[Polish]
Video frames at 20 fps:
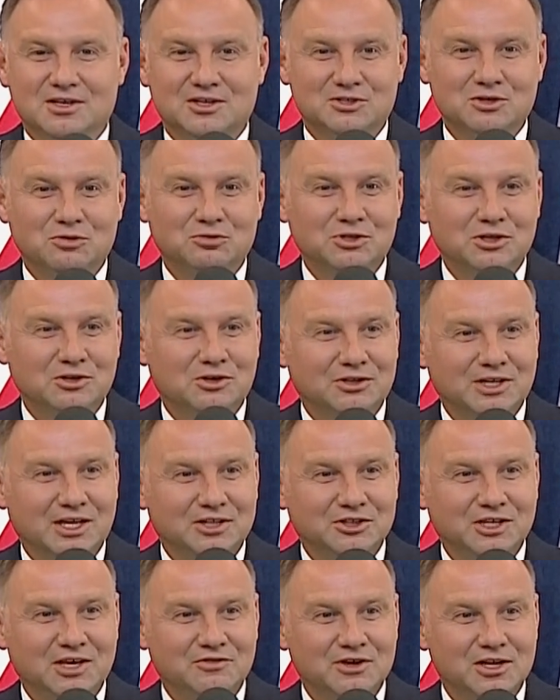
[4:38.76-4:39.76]
są tylko
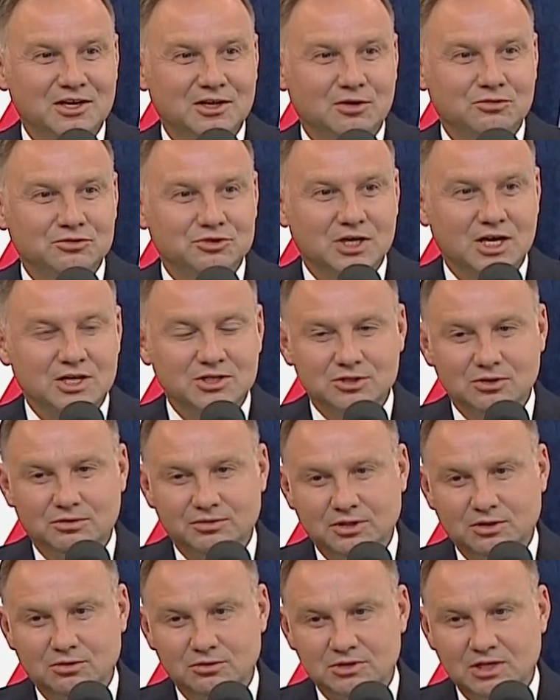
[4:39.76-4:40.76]
nad niewielką częścią
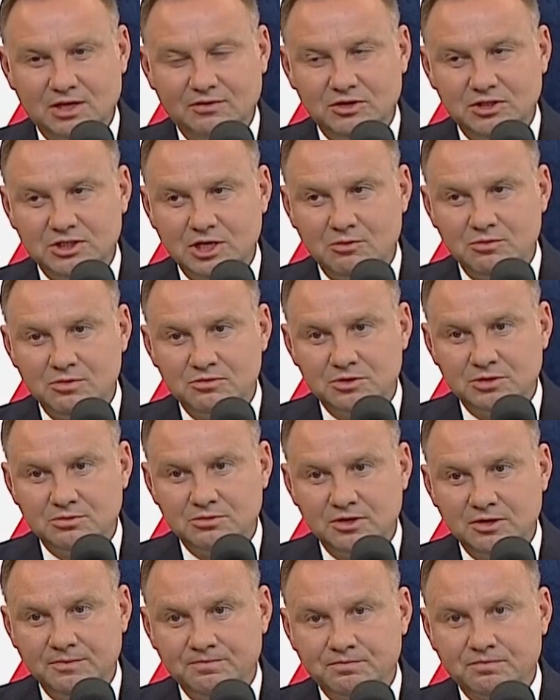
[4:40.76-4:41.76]
tych ustaw. I chciałbym,
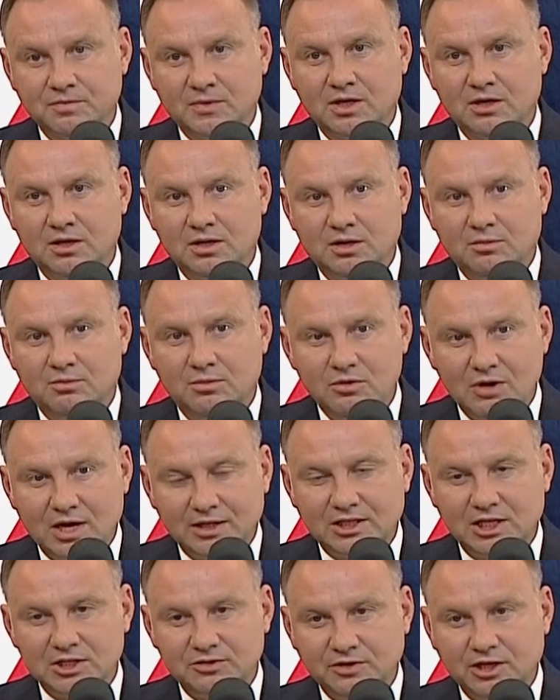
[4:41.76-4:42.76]
żeby była
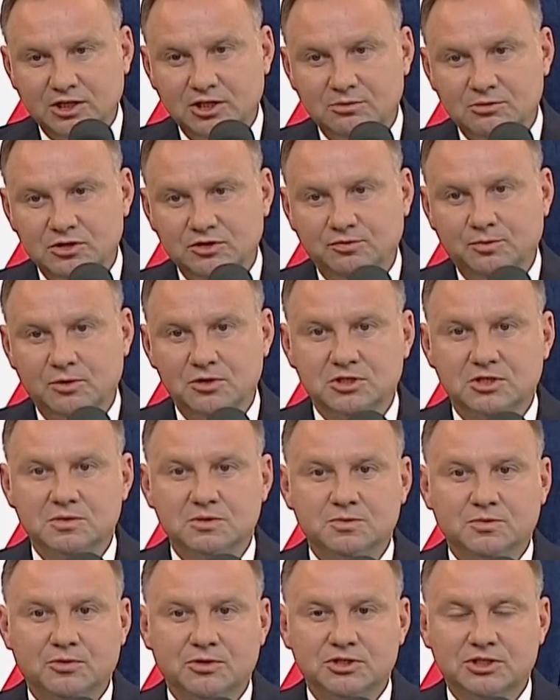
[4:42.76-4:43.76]
ta świadomość w polskim
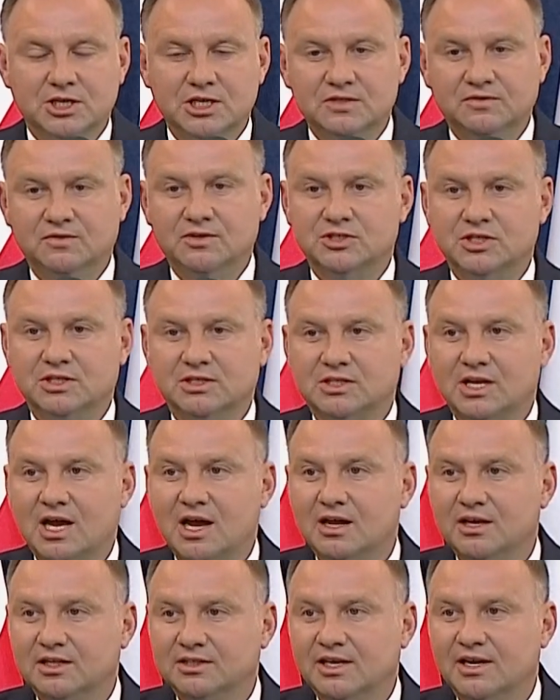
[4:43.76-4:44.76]
społeczeństwie, że
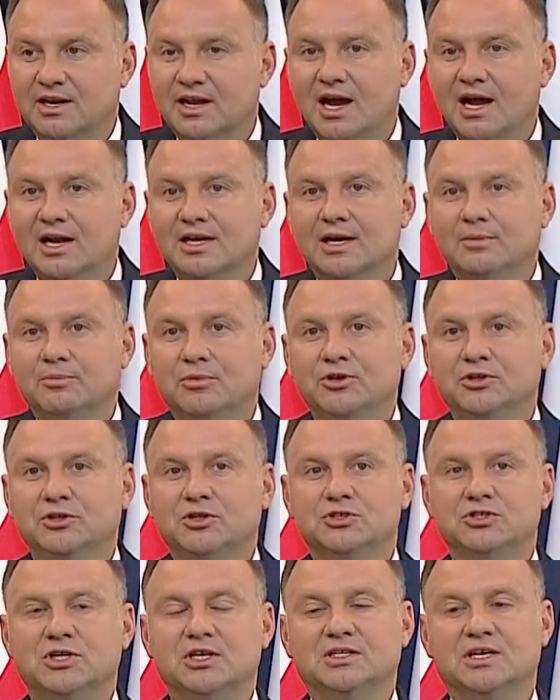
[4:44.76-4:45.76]
ta, te realia
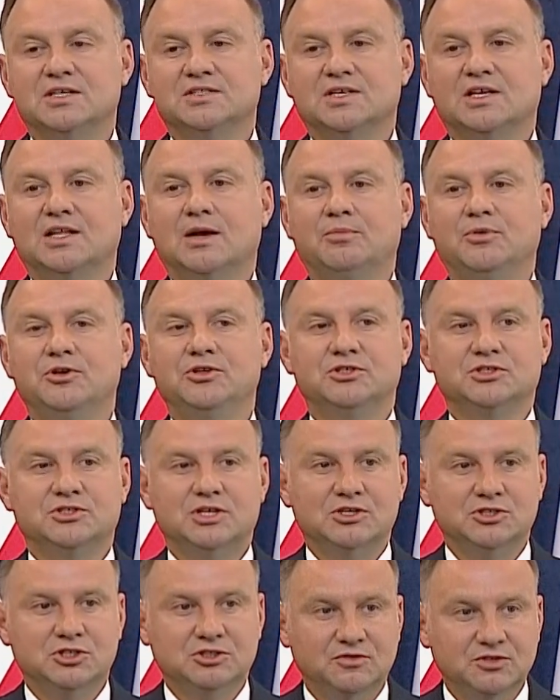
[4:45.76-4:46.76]
polityczne i ta scena
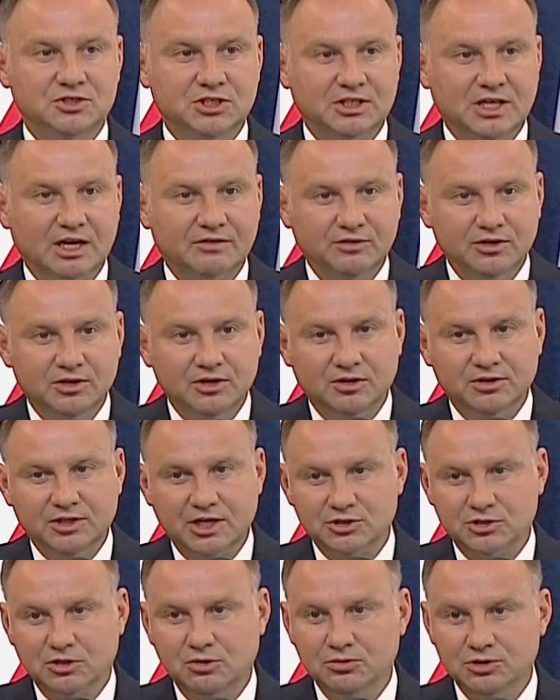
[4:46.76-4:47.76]
polityczna rzeczywiście tak wygląda,
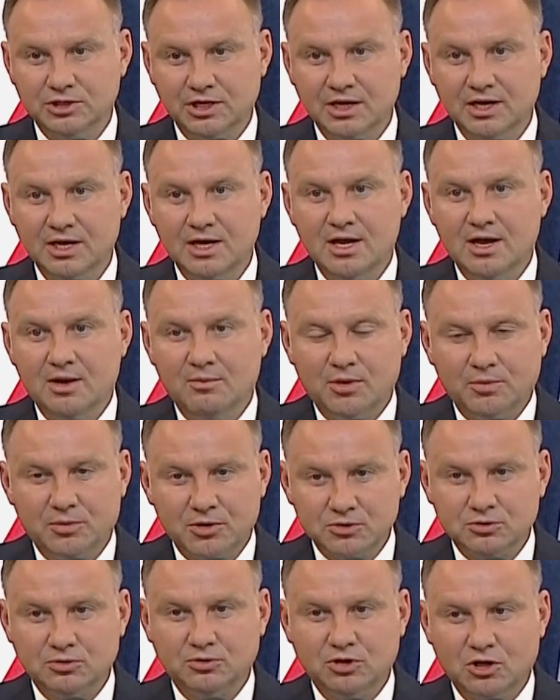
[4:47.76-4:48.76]
że ludzie po
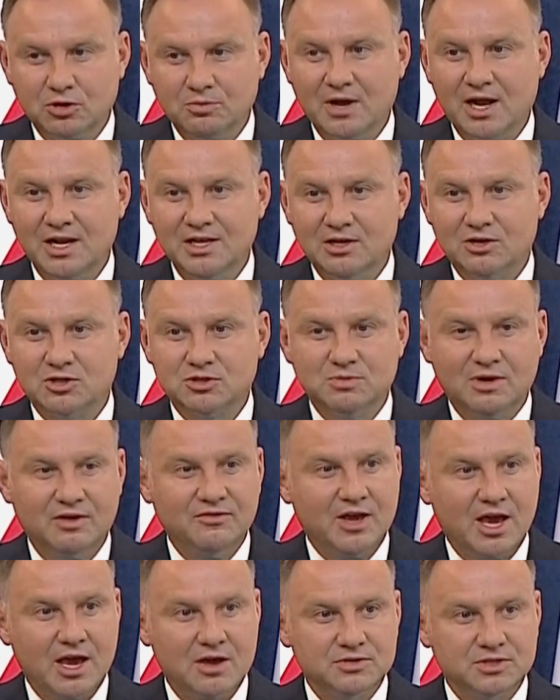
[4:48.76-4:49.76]
prostu normalnie
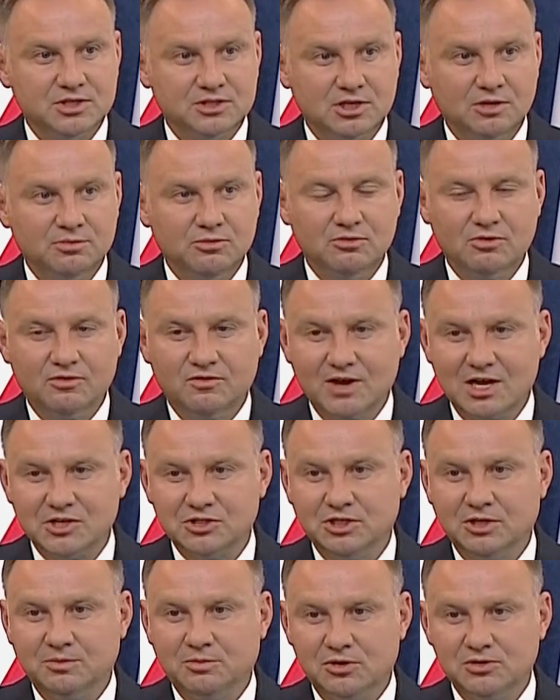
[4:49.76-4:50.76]
rozmawiają ze sobą o
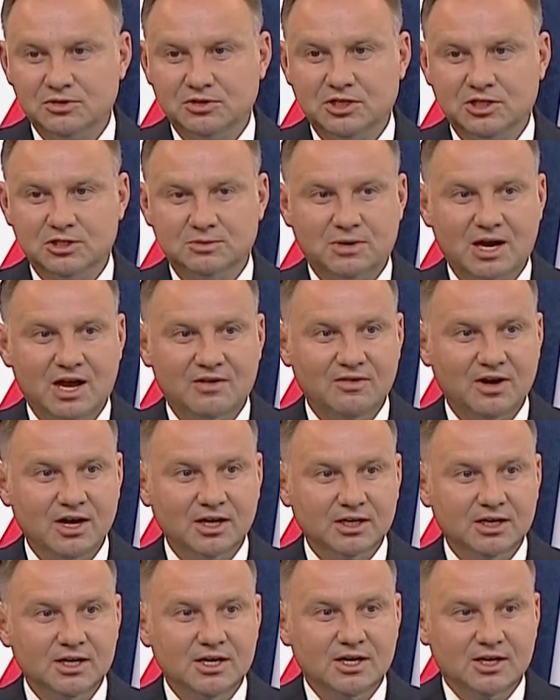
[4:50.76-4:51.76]
ważnych polskich
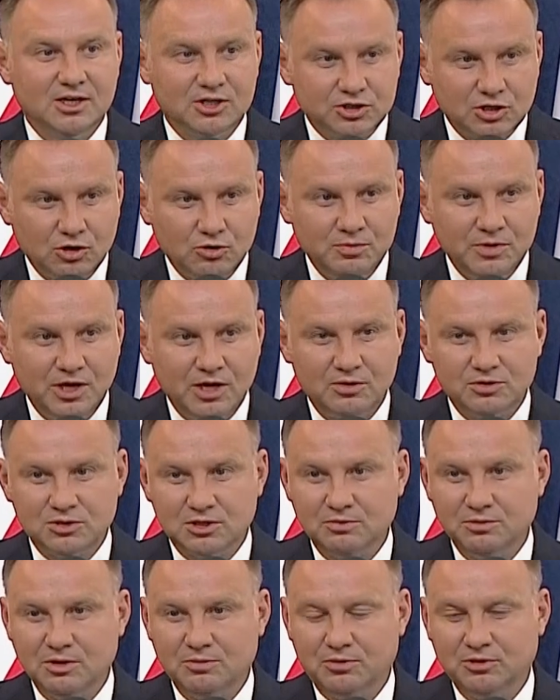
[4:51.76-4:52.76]
sprawach, że umieją
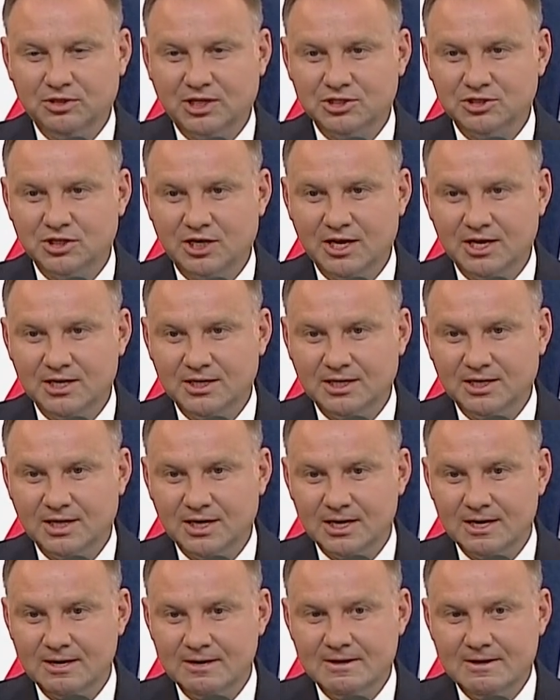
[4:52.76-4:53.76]
sobie podać
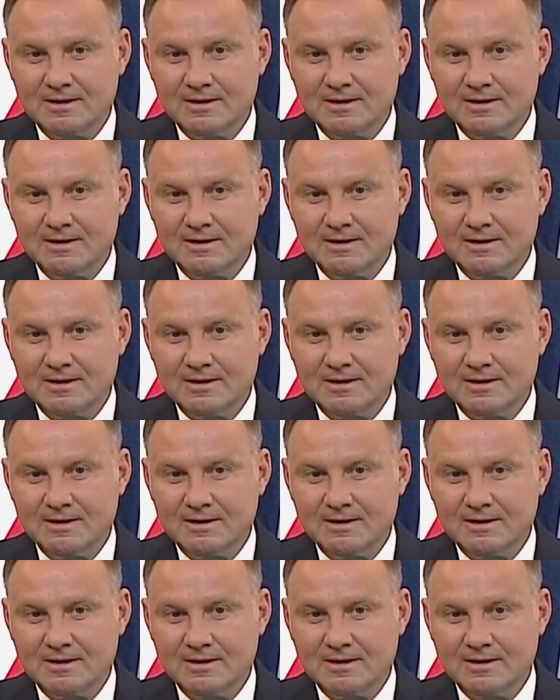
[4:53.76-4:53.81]
rękę.